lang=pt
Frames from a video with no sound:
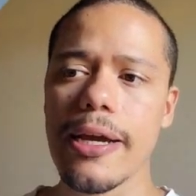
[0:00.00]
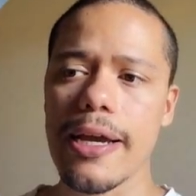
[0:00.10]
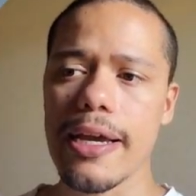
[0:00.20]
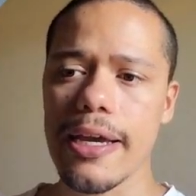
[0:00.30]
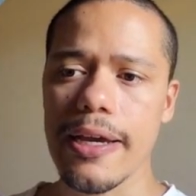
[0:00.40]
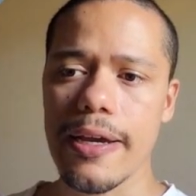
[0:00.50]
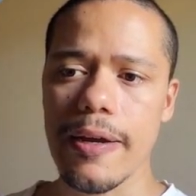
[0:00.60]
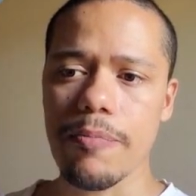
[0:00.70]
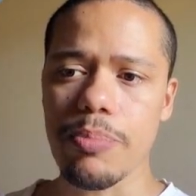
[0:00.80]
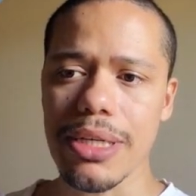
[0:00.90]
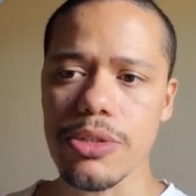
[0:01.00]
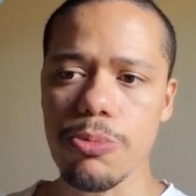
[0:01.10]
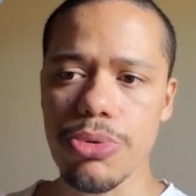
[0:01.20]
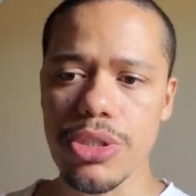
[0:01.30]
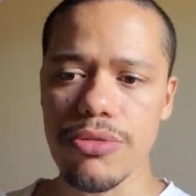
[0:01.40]
É, mas eu
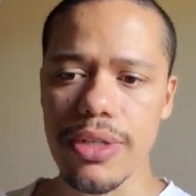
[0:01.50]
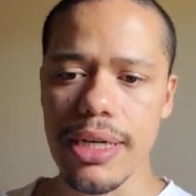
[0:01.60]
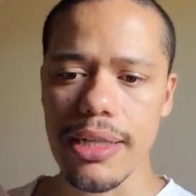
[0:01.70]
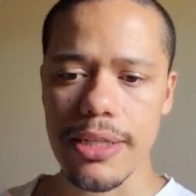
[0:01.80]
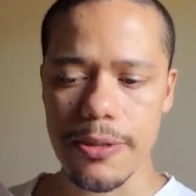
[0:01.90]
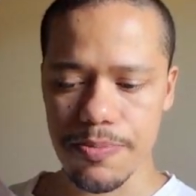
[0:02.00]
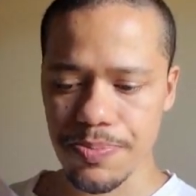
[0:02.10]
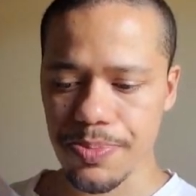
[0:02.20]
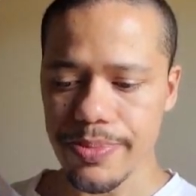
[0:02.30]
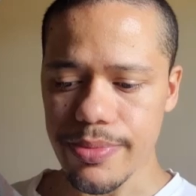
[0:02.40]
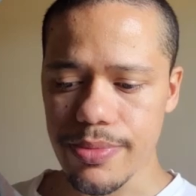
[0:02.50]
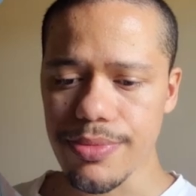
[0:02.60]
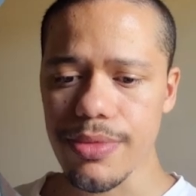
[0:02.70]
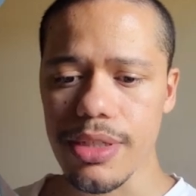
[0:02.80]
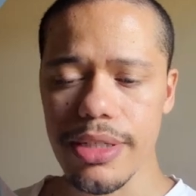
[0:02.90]
pude ver, galera,
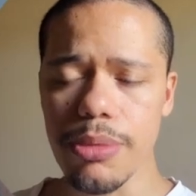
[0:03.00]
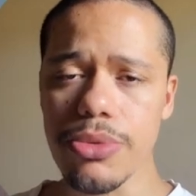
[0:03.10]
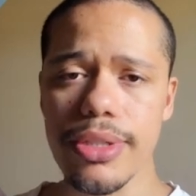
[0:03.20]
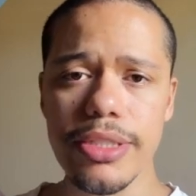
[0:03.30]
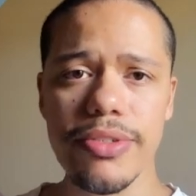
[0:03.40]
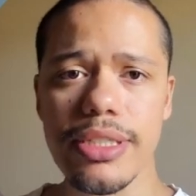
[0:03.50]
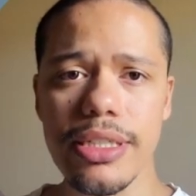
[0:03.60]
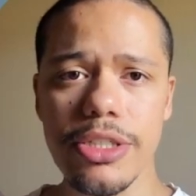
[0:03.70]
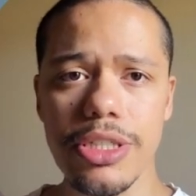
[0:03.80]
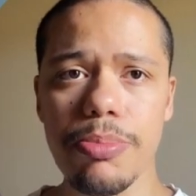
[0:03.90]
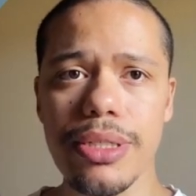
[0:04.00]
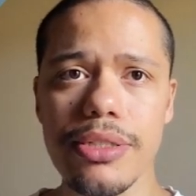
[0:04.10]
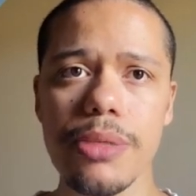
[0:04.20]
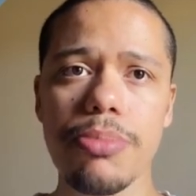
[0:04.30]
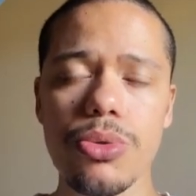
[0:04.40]
que muitas vezes a gente
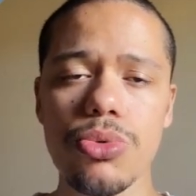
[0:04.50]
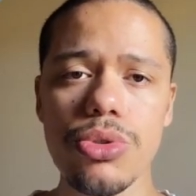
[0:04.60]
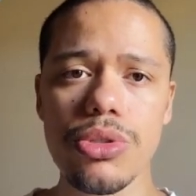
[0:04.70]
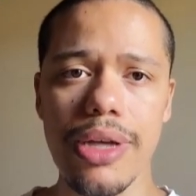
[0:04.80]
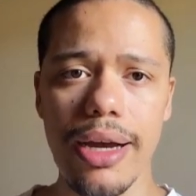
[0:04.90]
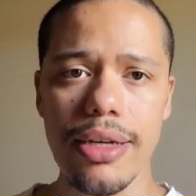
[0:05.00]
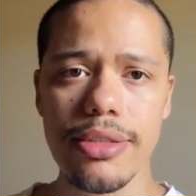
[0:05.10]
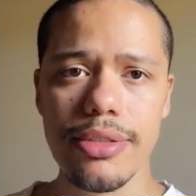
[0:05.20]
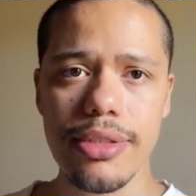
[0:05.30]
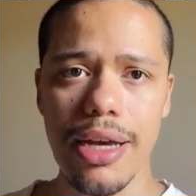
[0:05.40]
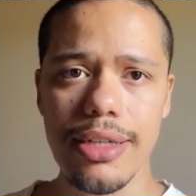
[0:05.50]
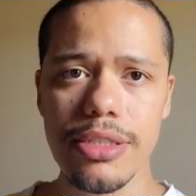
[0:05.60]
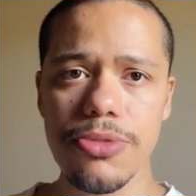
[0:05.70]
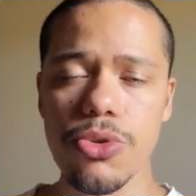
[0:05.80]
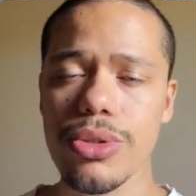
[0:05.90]
apenas reproduz as, as
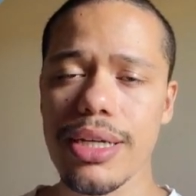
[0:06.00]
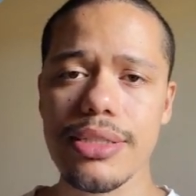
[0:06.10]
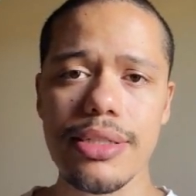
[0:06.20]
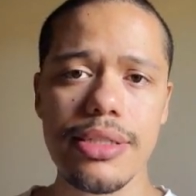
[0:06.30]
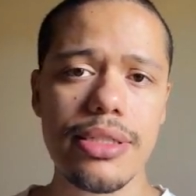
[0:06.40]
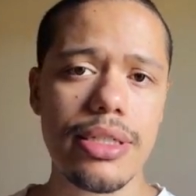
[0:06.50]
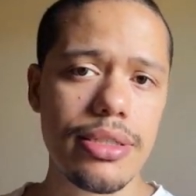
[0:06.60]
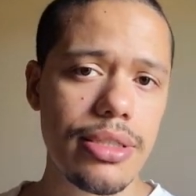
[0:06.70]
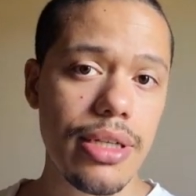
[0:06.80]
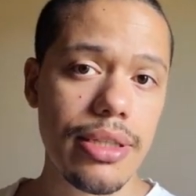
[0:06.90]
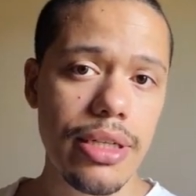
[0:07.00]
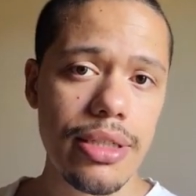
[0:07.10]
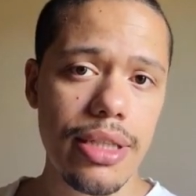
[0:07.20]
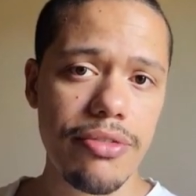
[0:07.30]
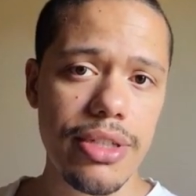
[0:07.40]
dificuldades que essas crianças já têm
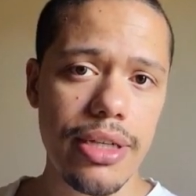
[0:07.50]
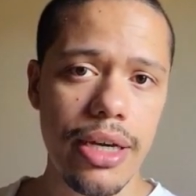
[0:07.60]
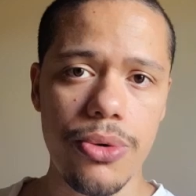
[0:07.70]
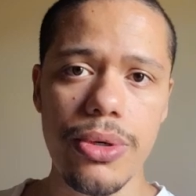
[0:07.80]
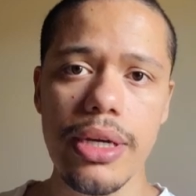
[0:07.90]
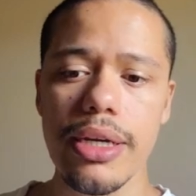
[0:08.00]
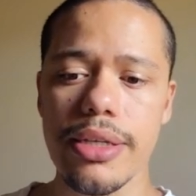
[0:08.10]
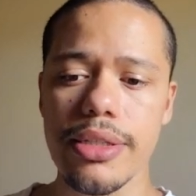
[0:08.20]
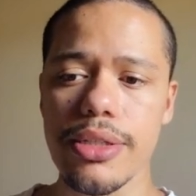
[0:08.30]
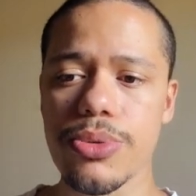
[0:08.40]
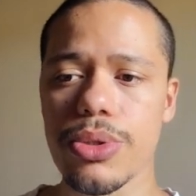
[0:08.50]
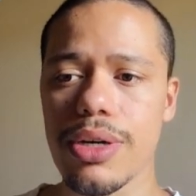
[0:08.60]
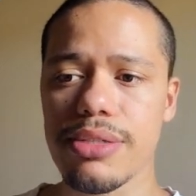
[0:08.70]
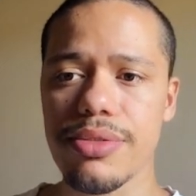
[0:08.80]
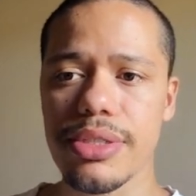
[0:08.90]
na vida real, entendeu? Então,
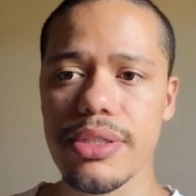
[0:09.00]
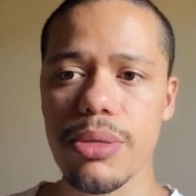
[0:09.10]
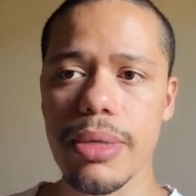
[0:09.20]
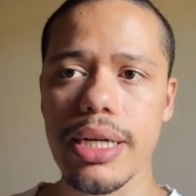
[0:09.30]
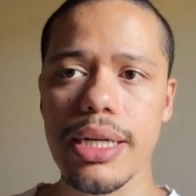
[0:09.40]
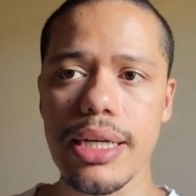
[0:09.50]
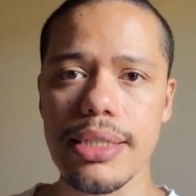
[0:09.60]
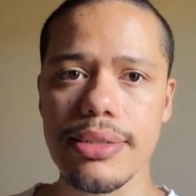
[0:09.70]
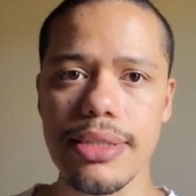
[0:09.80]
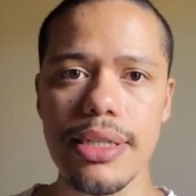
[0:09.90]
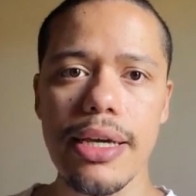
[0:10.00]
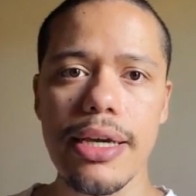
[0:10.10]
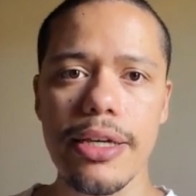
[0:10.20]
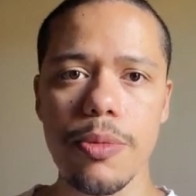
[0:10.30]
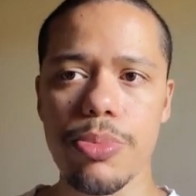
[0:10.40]
às vezes, se tem uma criança
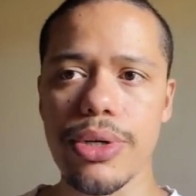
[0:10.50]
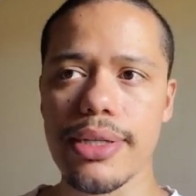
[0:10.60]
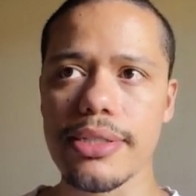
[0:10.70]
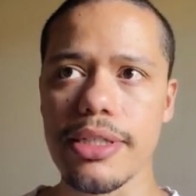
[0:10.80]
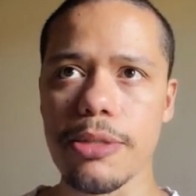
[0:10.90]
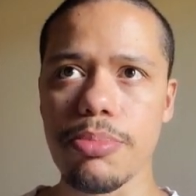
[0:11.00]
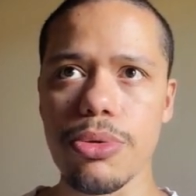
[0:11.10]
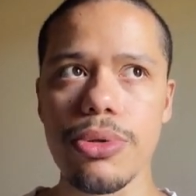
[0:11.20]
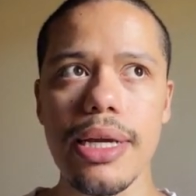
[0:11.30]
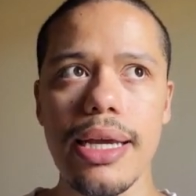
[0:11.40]
que, por exemplo,